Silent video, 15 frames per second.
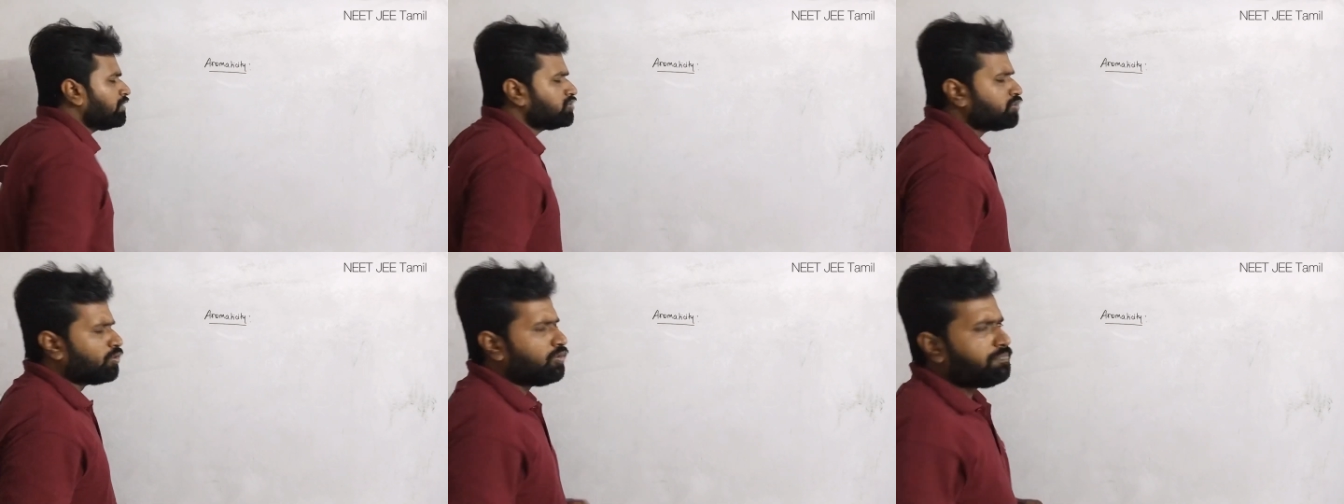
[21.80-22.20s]

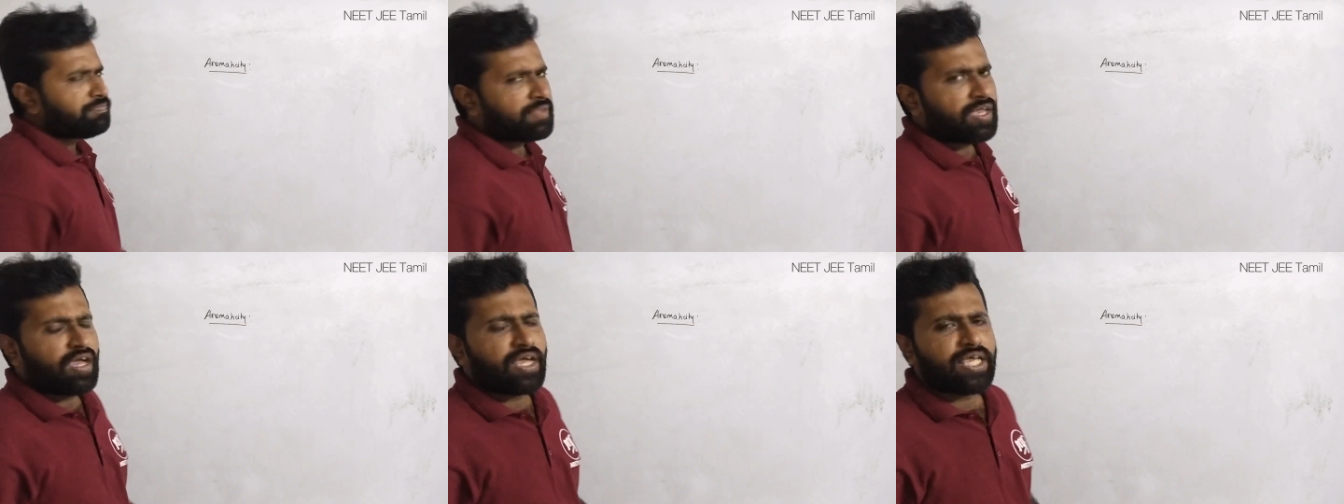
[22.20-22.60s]
ஸோ
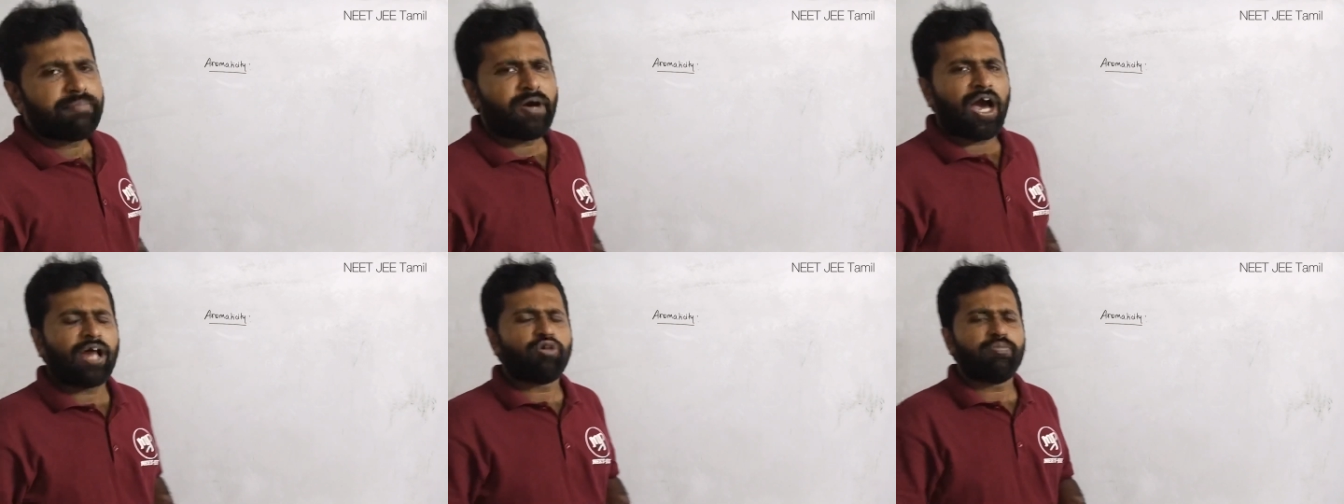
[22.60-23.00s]

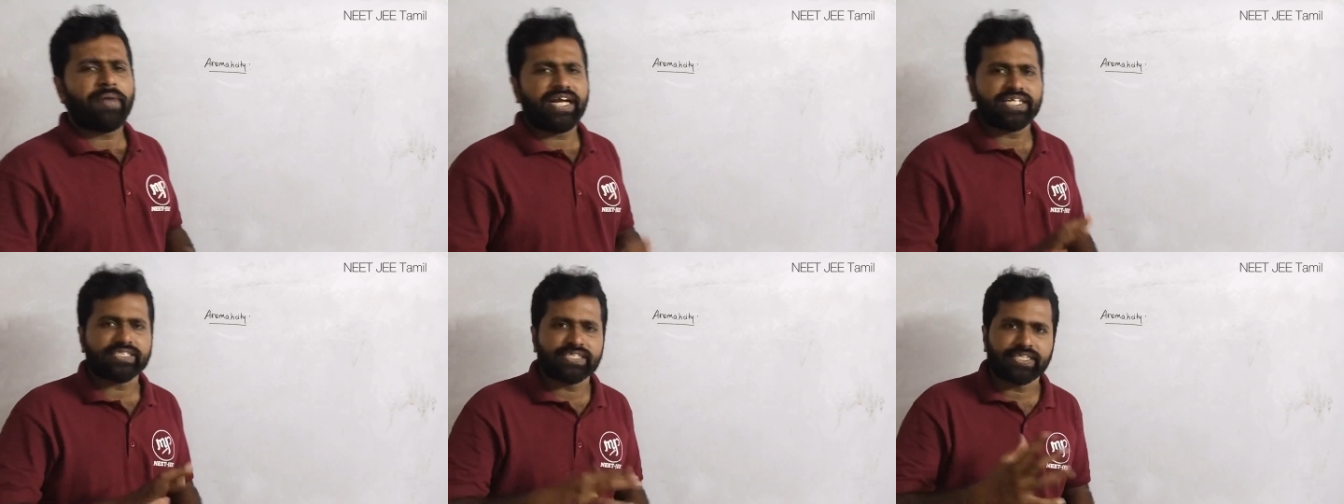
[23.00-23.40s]
இப்போ
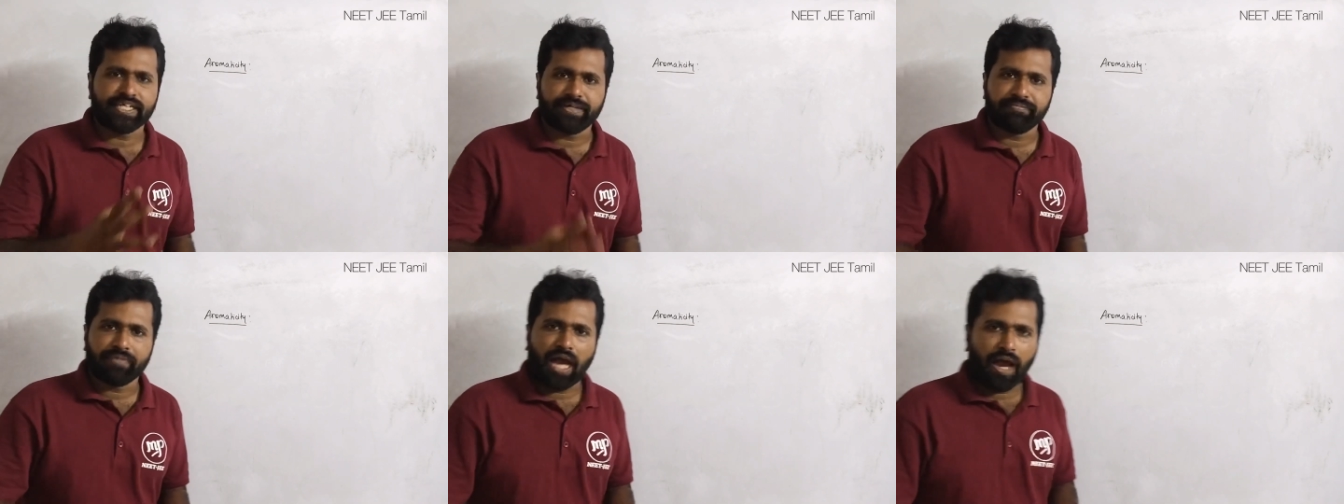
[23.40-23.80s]

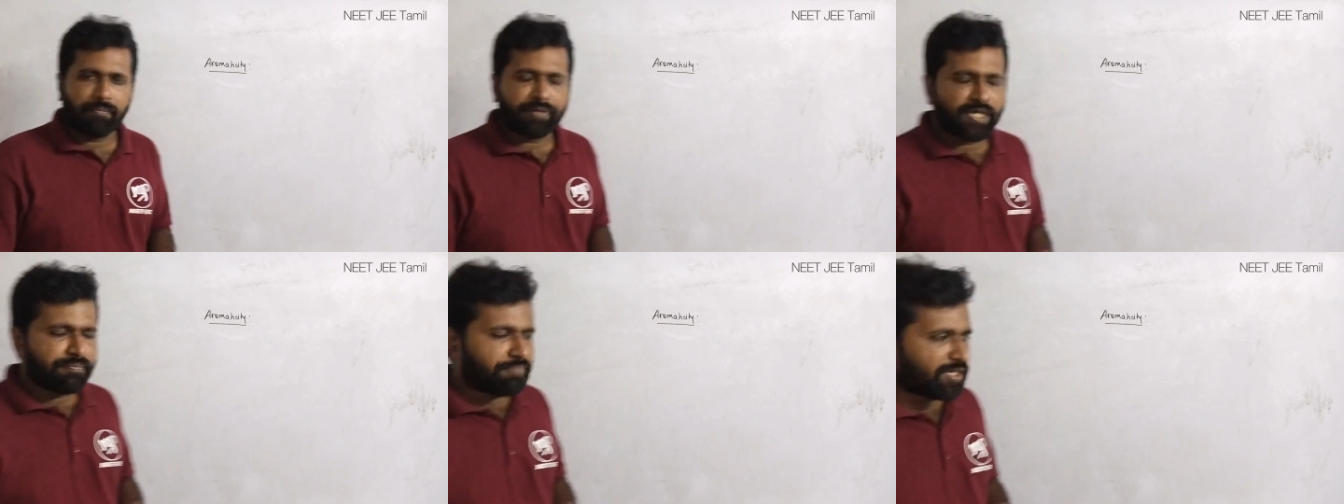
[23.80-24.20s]
அரோமேட்டிசிட்டி அப்படின்னு